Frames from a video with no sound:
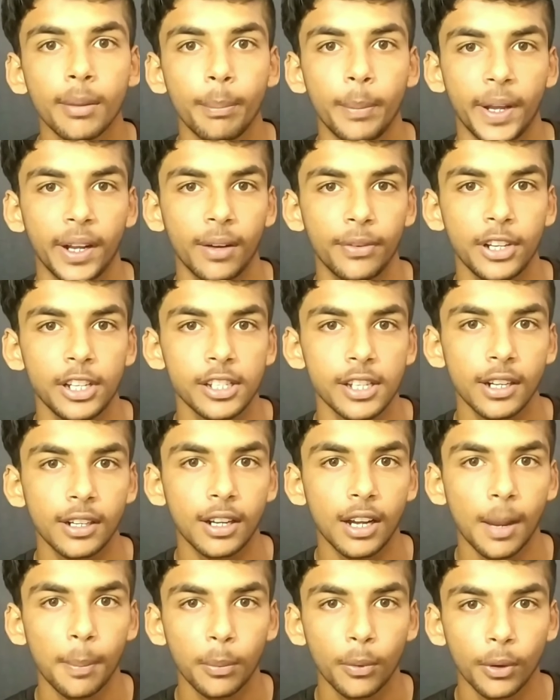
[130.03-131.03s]
मेगापिक्सल
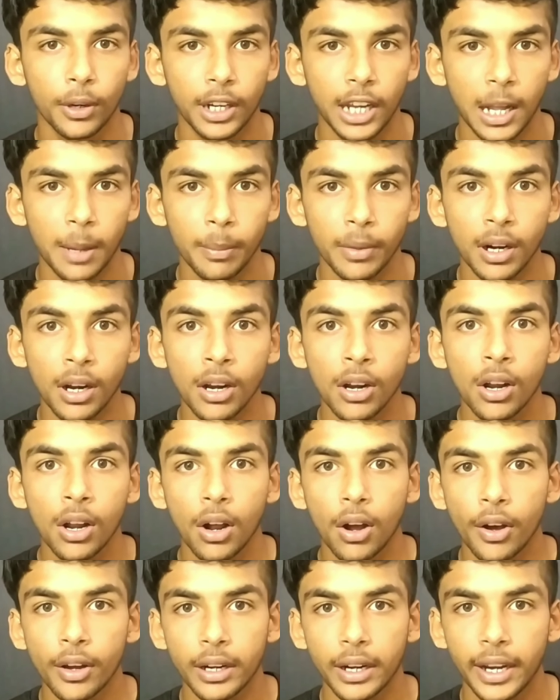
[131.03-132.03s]
का आपको कैमरा
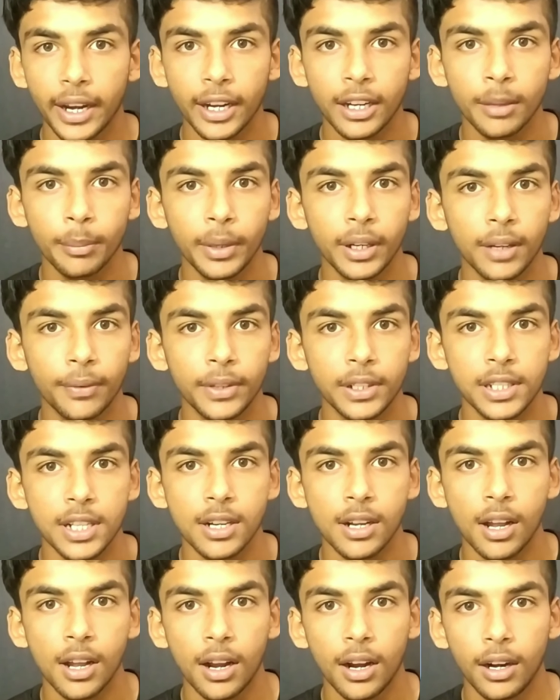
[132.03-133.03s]
और 8 मेगापिक्सल
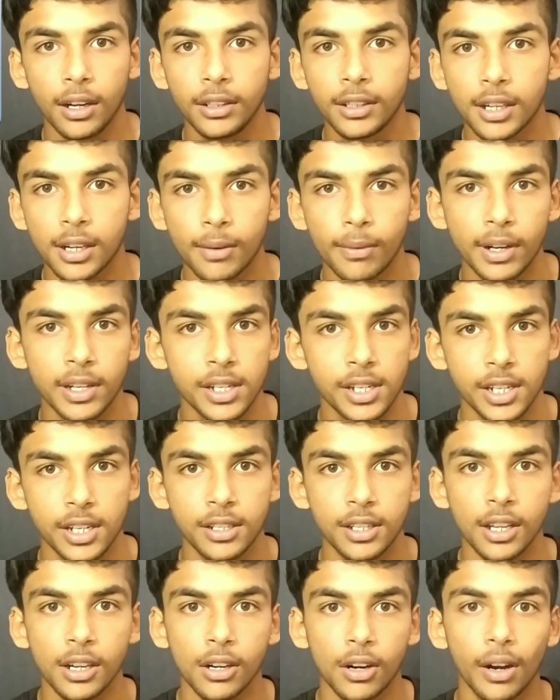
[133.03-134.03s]
का अल्ट्रा वाइड
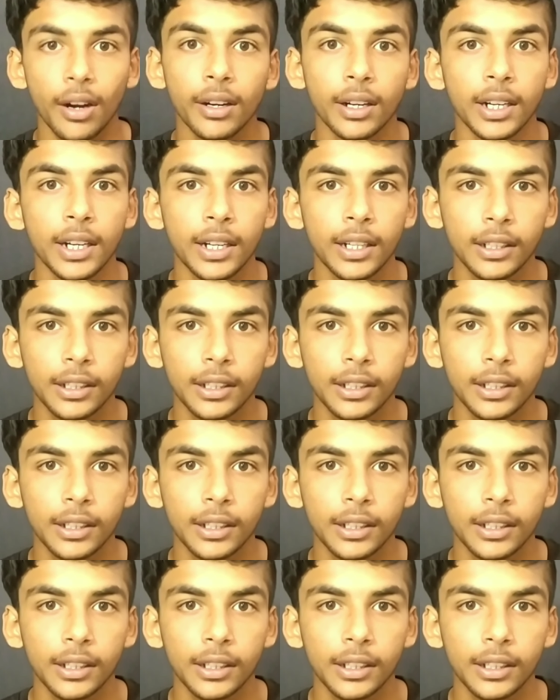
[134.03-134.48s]
सेंसर और